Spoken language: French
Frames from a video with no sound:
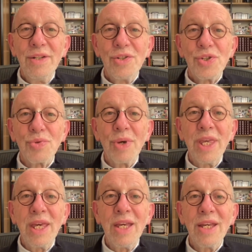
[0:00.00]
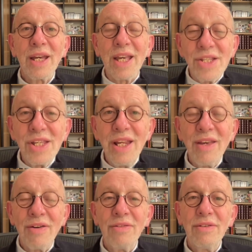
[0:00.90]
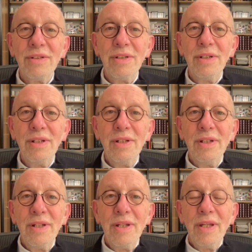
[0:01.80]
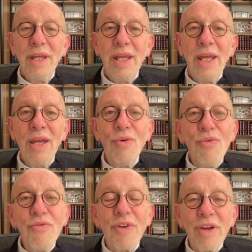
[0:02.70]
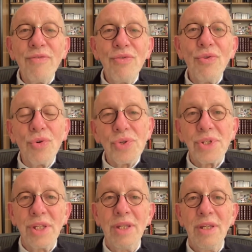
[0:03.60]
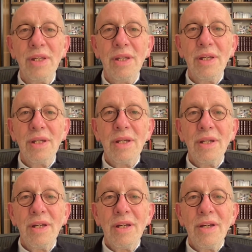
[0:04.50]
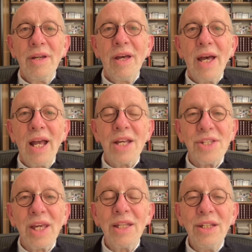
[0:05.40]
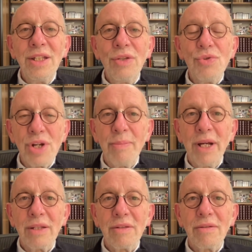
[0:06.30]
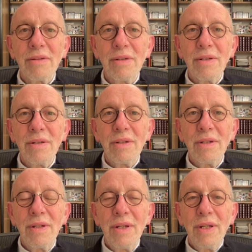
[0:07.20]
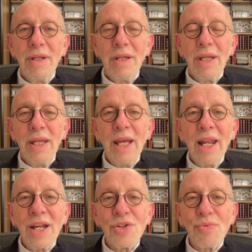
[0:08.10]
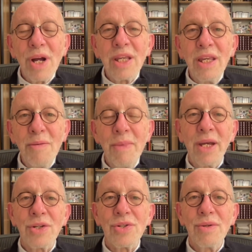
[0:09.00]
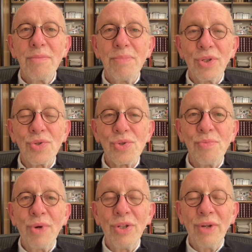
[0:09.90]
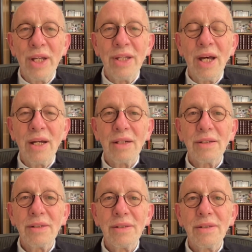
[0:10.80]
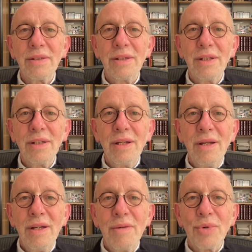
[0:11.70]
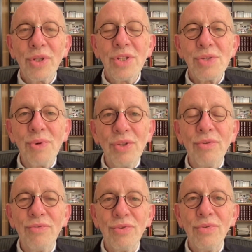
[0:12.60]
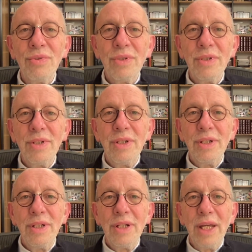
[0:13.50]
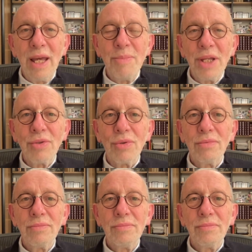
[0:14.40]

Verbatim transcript: soyez résilients et ouvrez-vous aussi à la sérénité du Shabbat et à la joie qui émerge pendant ce mois de Hadar. Prenez soin de vous et à bientôt.